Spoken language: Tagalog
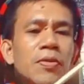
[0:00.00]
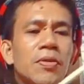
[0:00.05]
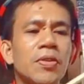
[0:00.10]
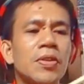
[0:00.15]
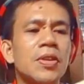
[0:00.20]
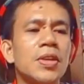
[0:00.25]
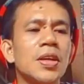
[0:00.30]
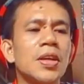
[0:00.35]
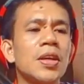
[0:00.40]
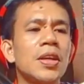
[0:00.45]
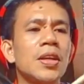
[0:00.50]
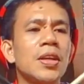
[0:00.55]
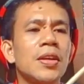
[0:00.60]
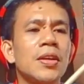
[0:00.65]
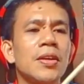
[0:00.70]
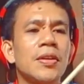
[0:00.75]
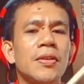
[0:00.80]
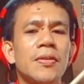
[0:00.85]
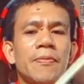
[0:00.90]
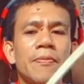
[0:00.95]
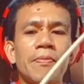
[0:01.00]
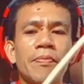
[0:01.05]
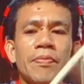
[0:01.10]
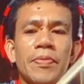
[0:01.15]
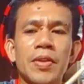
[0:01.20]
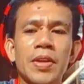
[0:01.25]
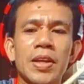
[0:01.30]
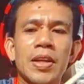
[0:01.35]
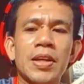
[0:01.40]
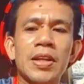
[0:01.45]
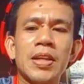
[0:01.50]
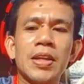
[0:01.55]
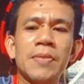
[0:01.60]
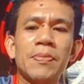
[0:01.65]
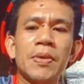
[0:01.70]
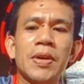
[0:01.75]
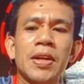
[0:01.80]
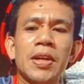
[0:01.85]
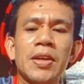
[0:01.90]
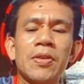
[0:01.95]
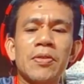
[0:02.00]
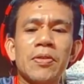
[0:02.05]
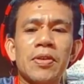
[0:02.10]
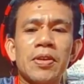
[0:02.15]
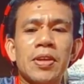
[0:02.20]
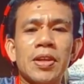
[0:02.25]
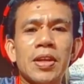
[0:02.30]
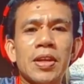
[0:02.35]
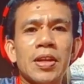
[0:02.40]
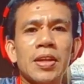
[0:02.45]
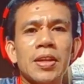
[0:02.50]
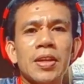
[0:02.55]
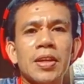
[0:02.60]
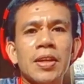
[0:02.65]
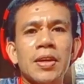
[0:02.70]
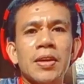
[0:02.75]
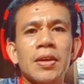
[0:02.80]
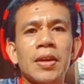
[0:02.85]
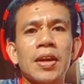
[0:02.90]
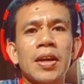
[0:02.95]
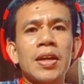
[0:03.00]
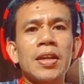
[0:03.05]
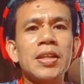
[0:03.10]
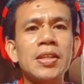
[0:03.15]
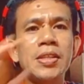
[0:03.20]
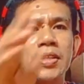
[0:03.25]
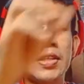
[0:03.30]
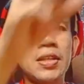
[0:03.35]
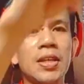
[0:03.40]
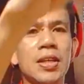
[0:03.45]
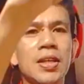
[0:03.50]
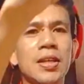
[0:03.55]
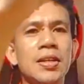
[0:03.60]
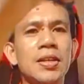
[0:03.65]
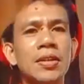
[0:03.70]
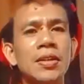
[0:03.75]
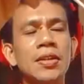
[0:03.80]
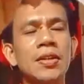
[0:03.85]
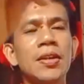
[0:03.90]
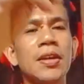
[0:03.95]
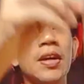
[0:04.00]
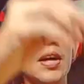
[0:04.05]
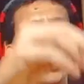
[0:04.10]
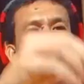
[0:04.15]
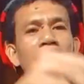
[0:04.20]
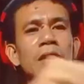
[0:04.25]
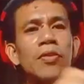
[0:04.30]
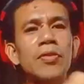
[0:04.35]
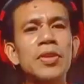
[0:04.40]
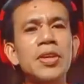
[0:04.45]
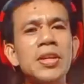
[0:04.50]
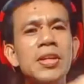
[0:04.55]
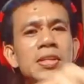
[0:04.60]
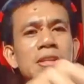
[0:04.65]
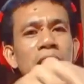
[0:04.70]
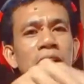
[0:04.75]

recorder kani pang recorder kani siya ako ni